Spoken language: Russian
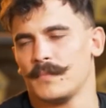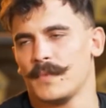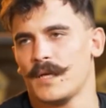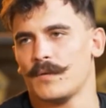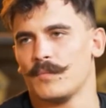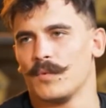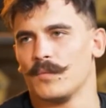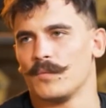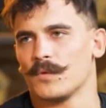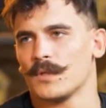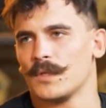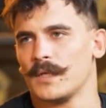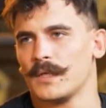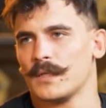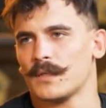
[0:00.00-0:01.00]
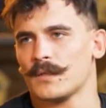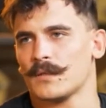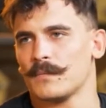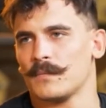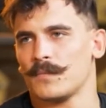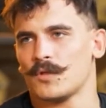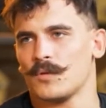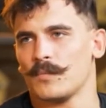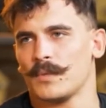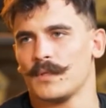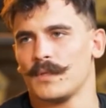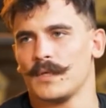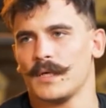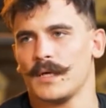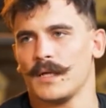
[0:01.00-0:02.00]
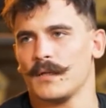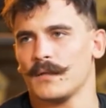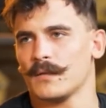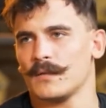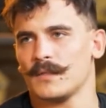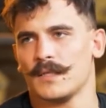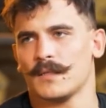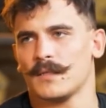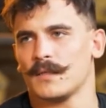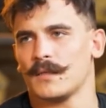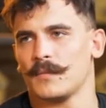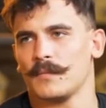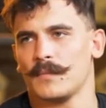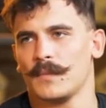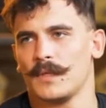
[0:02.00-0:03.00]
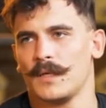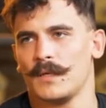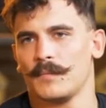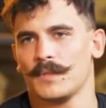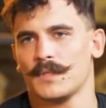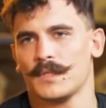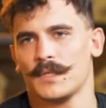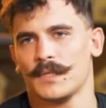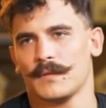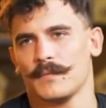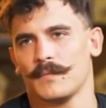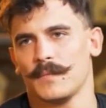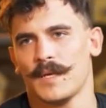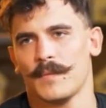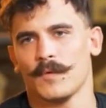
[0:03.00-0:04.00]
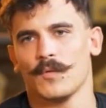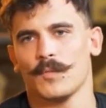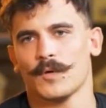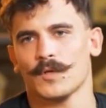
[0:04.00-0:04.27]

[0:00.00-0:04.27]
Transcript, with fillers: я не помню, когда я так, что отдыхал где-то там или посидел. Я могу